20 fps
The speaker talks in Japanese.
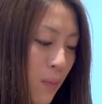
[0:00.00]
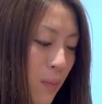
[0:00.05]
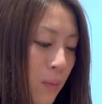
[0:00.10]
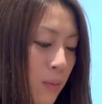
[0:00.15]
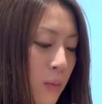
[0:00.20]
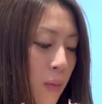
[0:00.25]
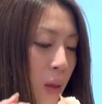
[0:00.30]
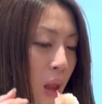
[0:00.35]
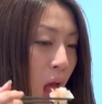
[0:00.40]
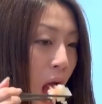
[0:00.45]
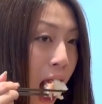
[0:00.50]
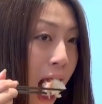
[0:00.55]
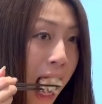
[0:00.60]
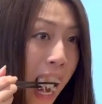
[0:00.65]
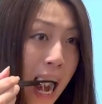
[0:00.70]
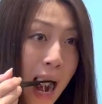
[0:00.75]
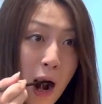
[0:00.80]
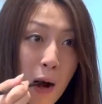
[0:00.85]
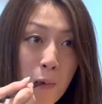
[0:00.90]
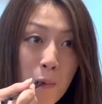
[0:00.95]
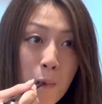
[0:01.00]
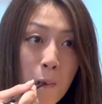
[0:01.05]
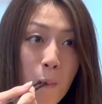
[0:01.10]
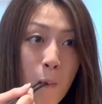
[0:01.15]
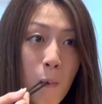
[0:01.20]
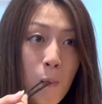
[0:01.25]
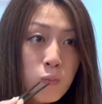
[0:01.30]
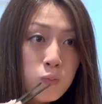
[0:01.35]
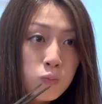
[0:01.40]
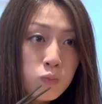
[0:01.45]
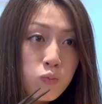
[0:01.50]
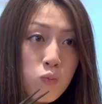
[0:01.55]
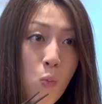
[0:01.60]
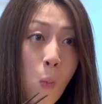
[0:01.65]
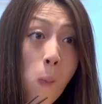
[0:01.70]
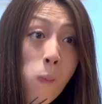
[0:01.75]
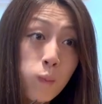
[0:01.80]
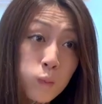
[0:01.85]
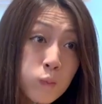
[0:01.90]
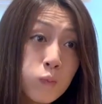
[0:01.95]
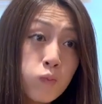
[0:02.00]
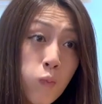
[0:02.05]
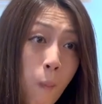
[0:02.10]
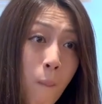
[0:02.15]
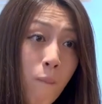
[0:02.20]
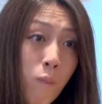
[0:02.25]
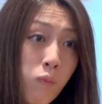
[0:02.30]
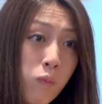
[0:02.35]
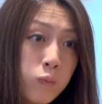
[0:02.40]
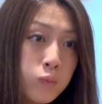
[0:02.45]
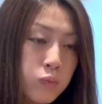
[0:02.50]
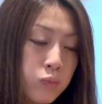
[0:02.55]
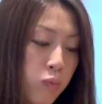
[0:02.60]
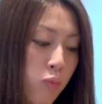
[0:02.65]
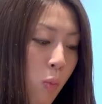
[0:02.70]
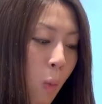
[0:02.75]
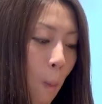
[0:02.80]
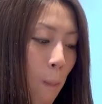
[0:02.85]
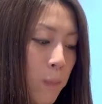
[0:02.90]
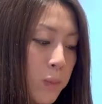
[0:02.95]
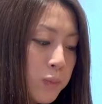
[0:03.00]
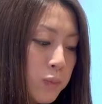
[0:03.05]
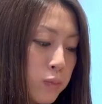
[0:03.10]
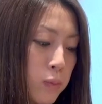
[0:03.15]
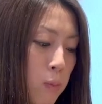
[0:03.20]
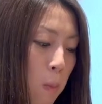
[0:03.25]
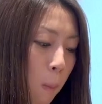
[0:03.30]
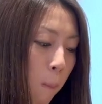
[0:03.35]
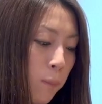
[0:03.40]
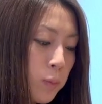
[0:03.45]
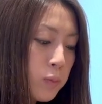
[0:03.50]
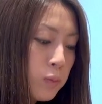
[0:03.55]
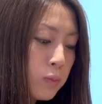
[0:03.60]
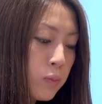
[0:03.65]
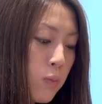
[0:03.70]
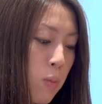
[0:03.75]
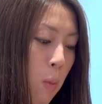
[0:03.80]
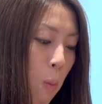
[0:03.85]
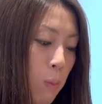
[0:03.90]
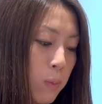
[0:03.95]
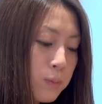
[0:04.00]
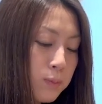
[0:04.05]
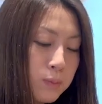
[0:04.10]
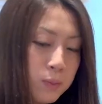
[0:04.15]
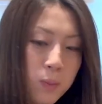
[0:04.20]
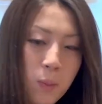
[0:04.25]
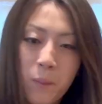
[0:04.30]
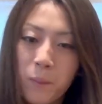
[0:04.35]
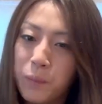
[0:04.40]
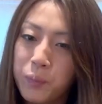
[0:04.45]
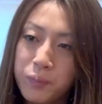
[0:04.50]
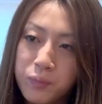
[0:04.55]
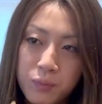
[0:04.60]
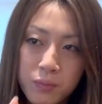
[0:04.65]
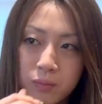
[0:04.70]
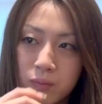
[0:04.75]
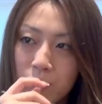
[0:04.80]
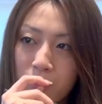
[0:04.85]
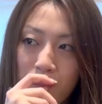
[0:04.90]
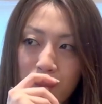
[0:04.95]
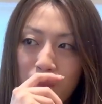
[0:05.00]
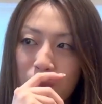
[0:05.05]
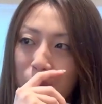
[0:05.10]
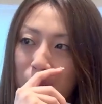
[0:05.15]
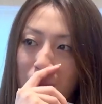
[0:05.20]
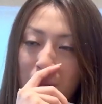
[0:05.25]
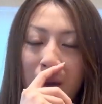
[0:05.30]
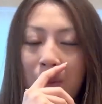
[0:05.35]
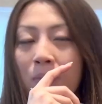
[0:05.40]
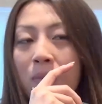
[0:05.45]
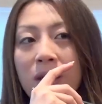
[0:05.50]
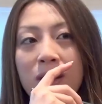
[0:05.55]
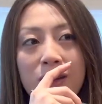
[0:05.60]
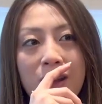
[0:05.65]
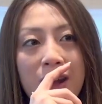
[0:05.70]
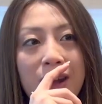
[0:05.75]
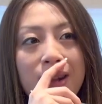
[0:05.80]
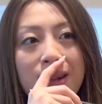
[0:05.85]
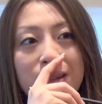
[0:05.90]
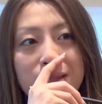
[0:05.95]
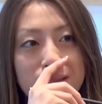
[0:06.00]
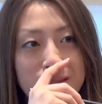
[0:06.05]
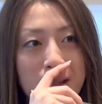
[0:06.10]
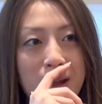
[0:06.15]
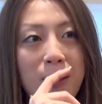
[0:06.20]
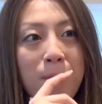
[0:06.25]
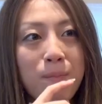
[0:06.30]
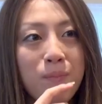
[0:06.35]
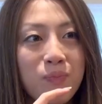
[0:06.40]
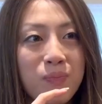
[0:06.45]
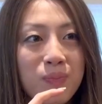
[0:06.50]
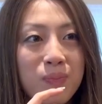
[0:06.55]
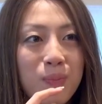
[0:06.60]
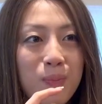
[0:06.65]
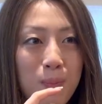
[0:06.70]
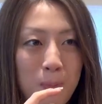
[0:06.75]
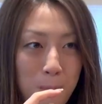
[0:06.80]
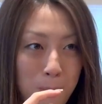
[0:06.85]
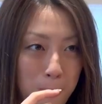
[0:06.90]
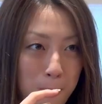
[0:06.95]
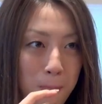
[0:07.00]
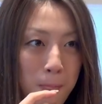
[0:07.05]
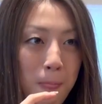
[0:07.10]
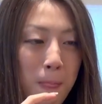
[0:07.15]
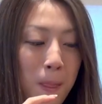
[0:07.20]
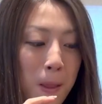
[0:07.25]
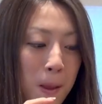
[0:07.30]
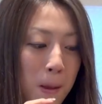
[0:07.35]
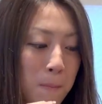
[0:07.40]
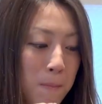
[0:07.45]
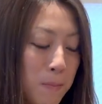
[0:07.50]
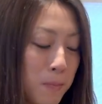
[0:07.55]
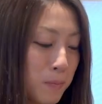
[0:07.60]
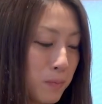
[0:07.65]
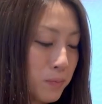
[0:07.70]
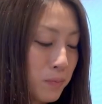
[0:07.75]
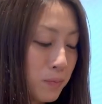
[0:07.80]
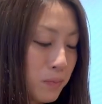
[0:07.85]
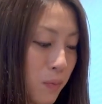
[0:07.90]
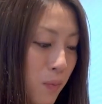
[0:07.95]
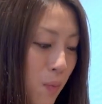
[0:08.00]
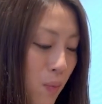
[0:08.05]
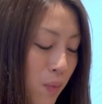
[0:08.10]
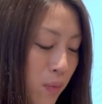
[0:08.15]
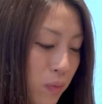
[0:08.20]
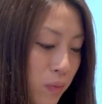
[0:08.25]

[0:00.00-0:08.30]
580円でその値段を聞いた後に食べたのでさらにこの味でこの値段なんだなっていう驚